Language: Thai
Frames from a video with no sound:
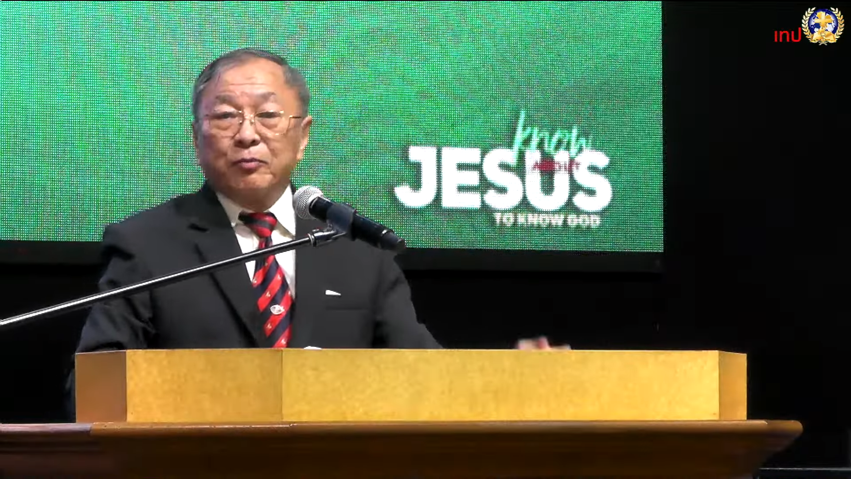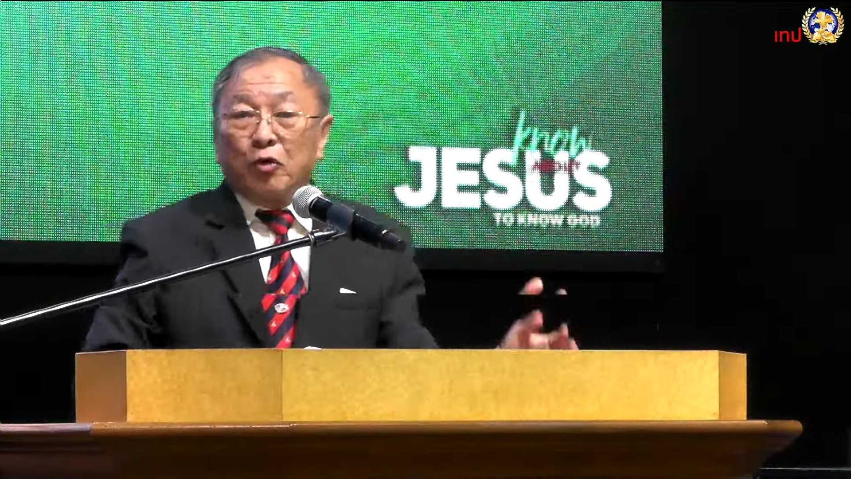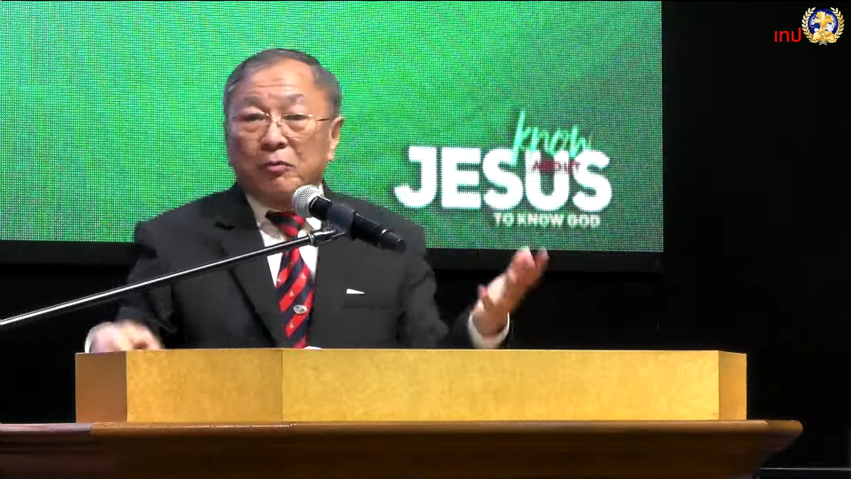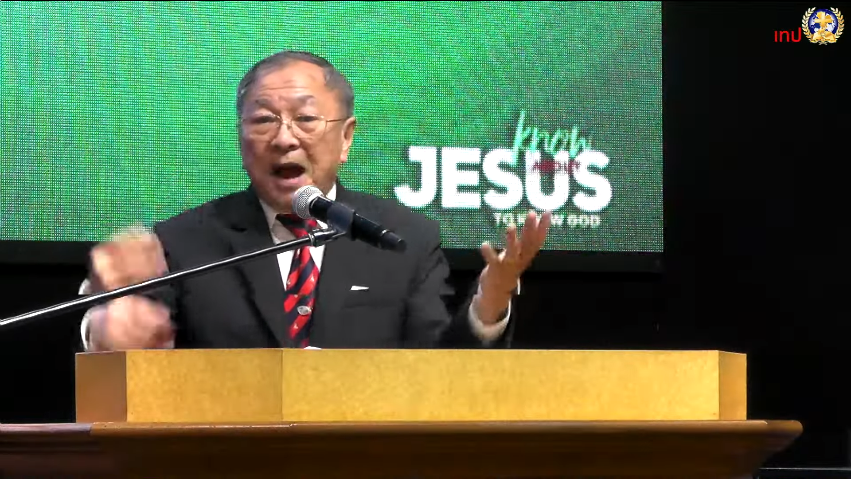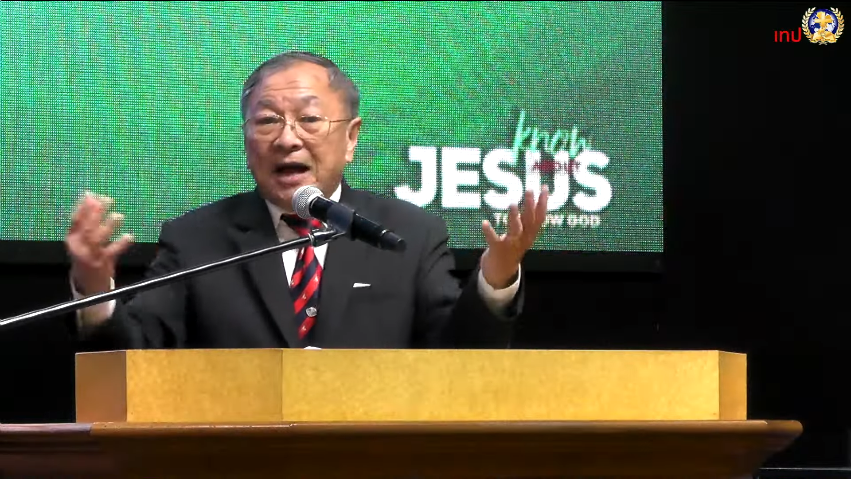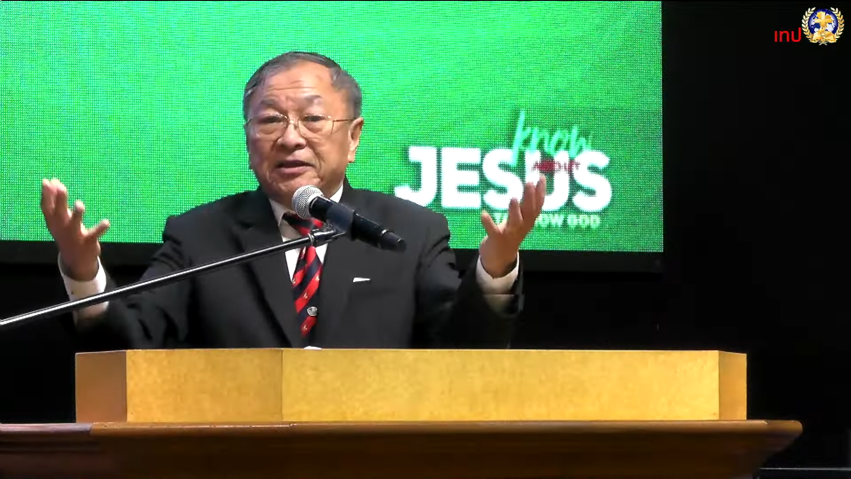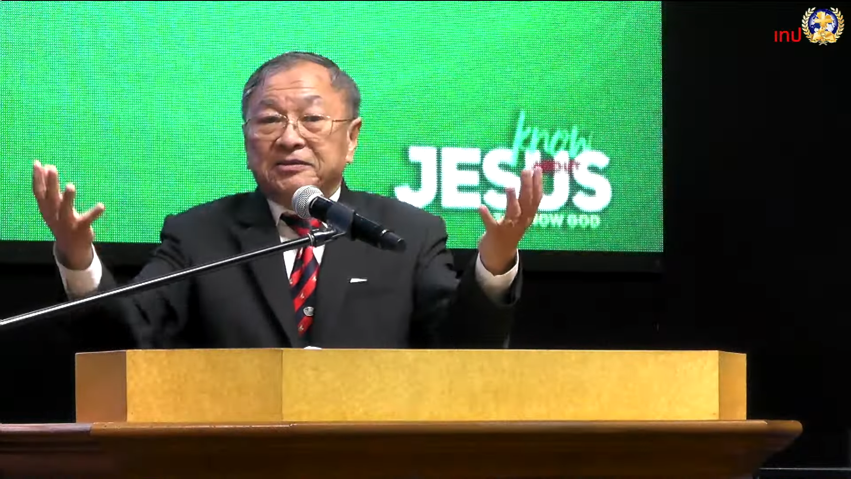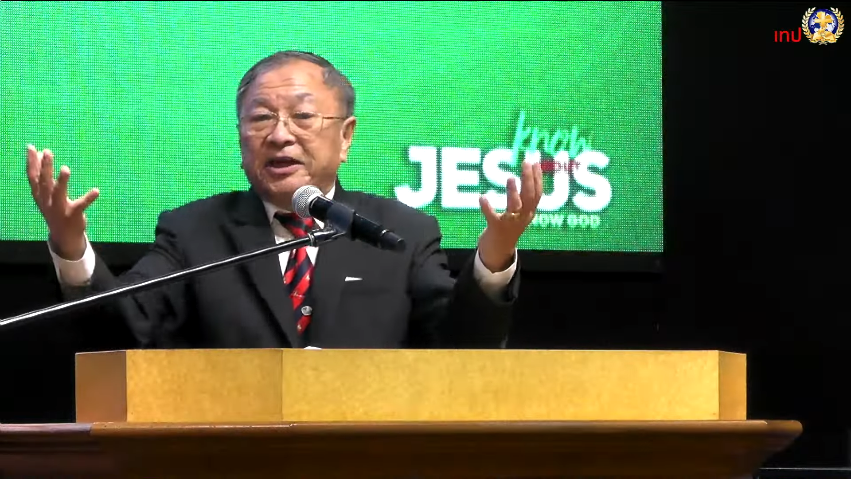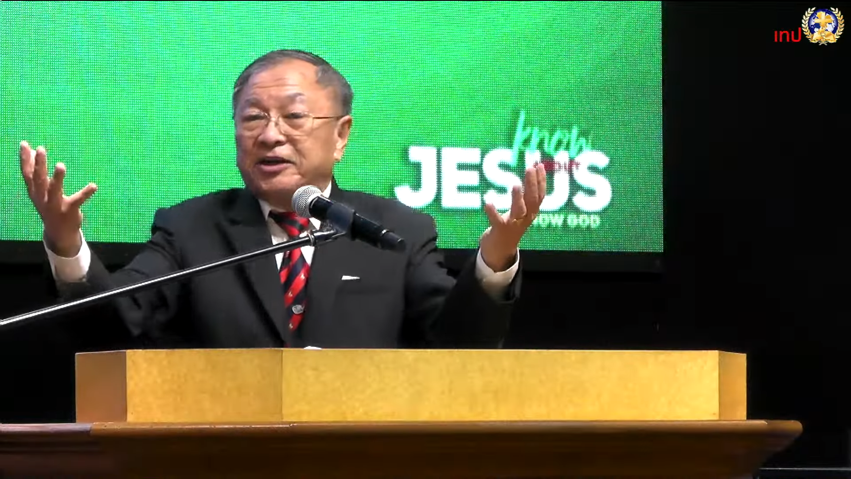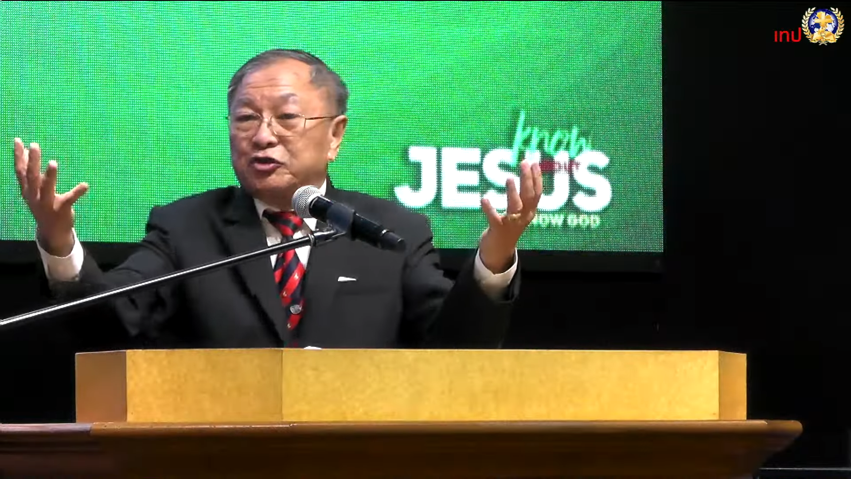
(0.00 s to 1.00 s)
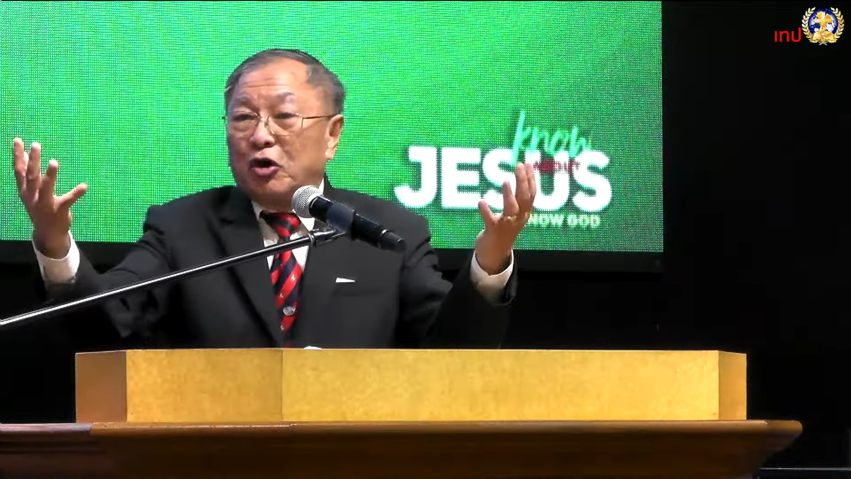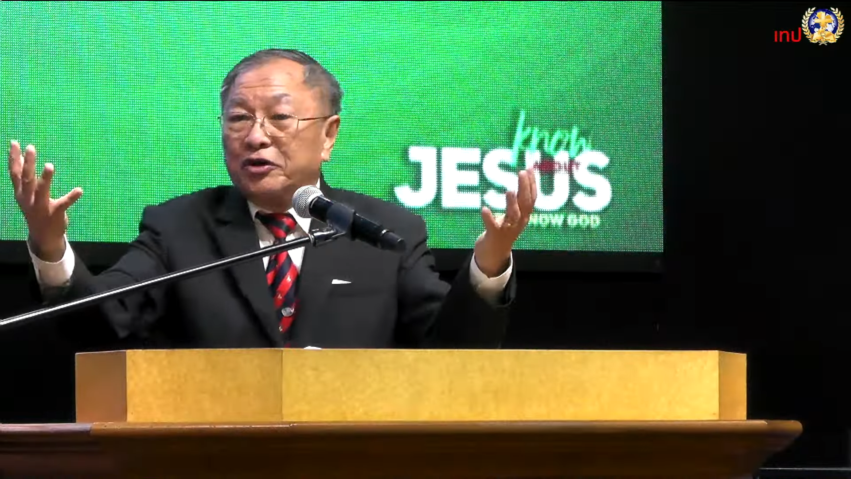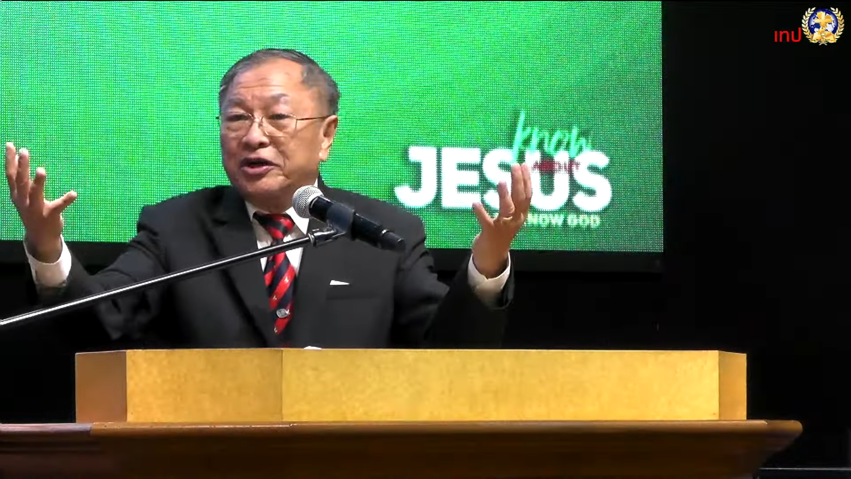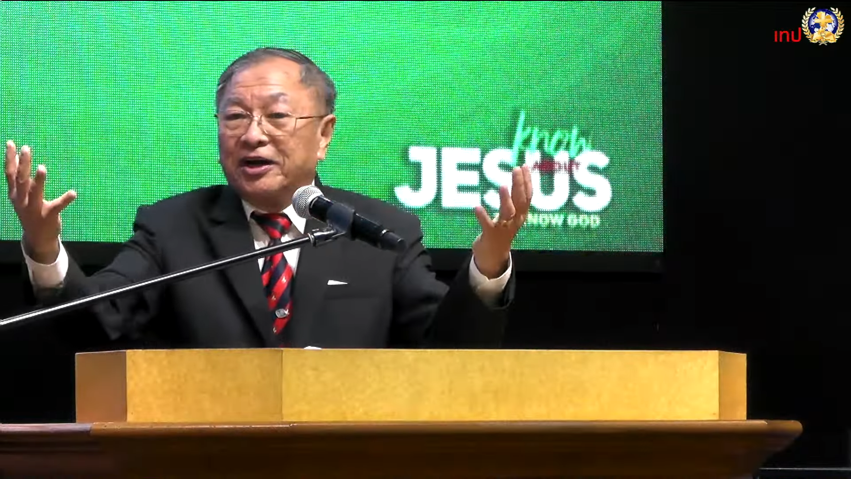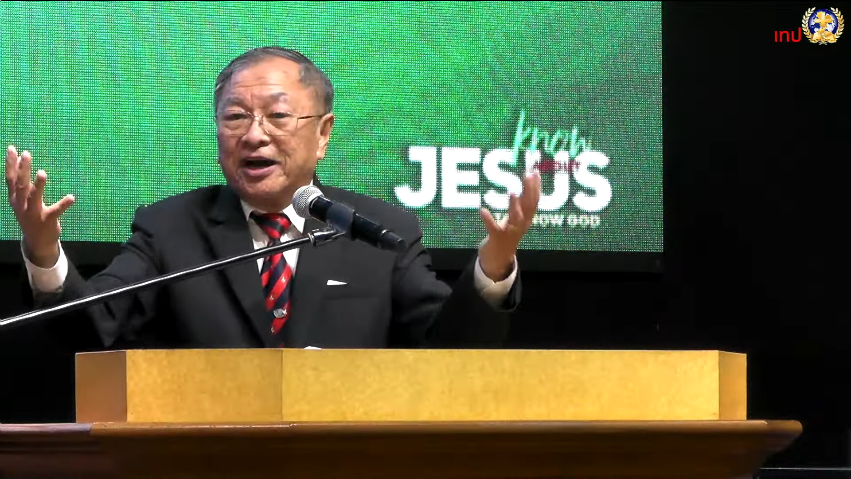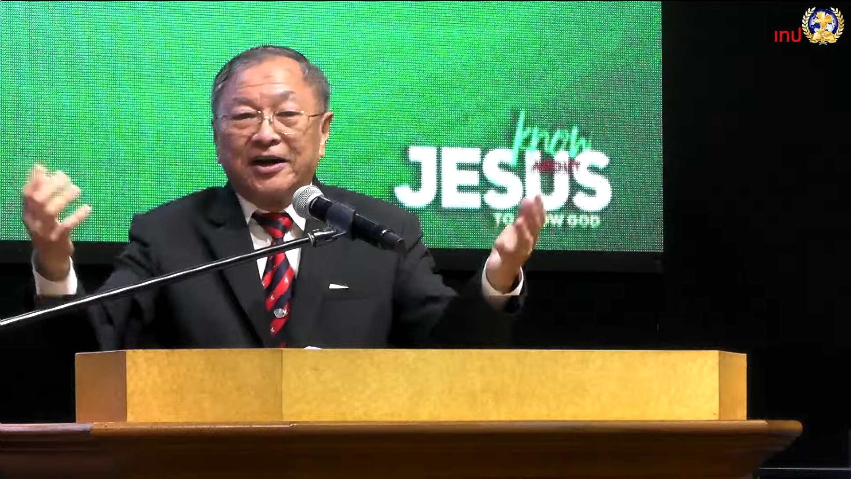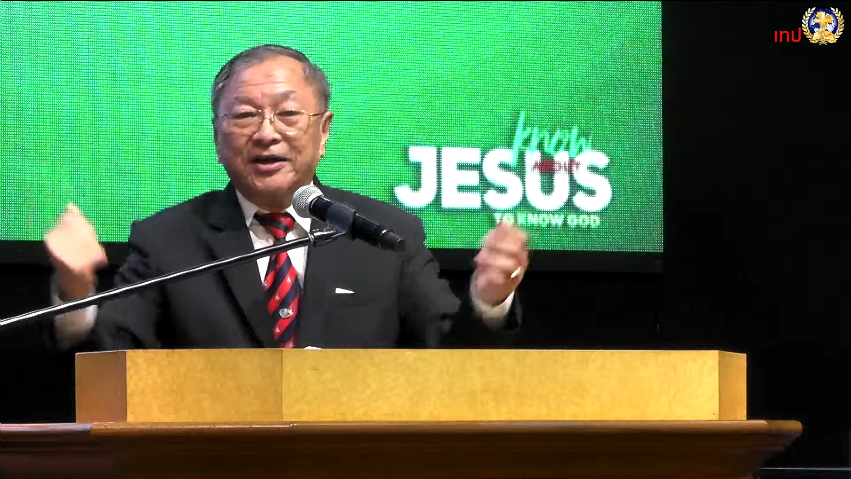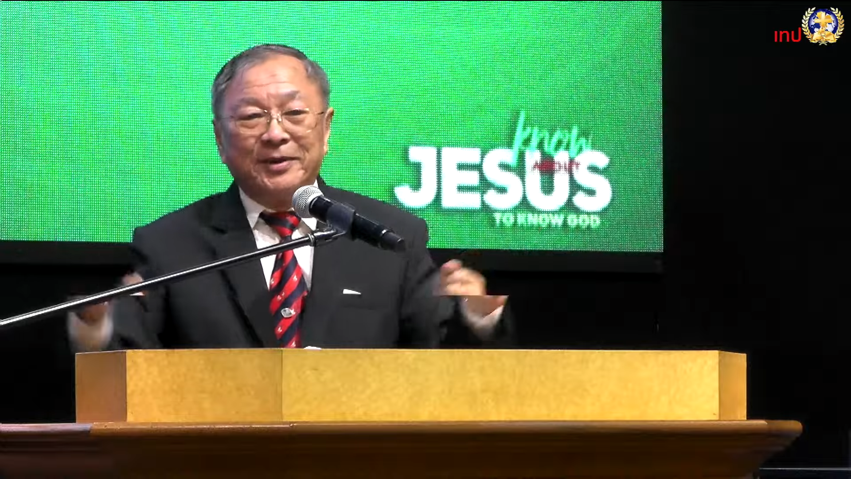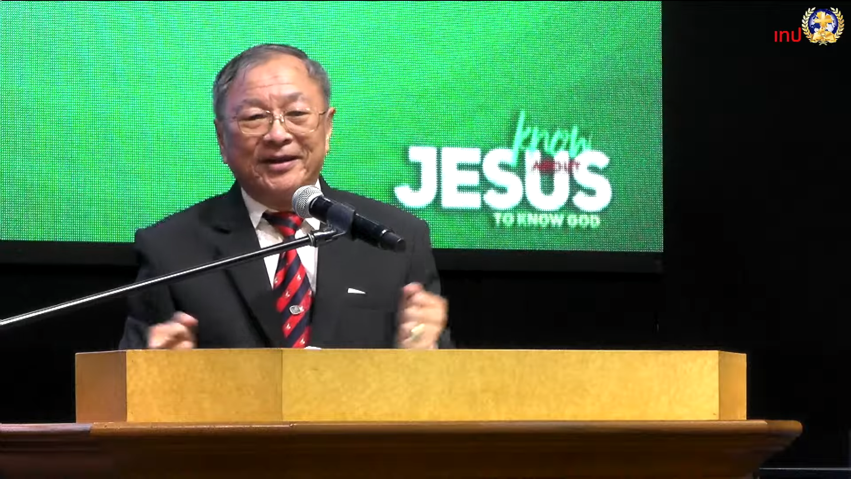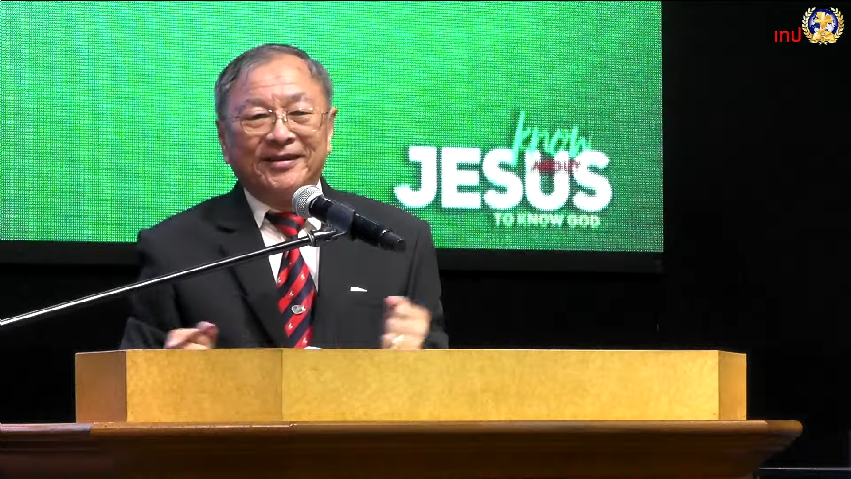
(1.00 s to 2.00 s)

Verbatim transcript: คนบ้าเนี่ยเทศสอนดีขนาดนี้ไหม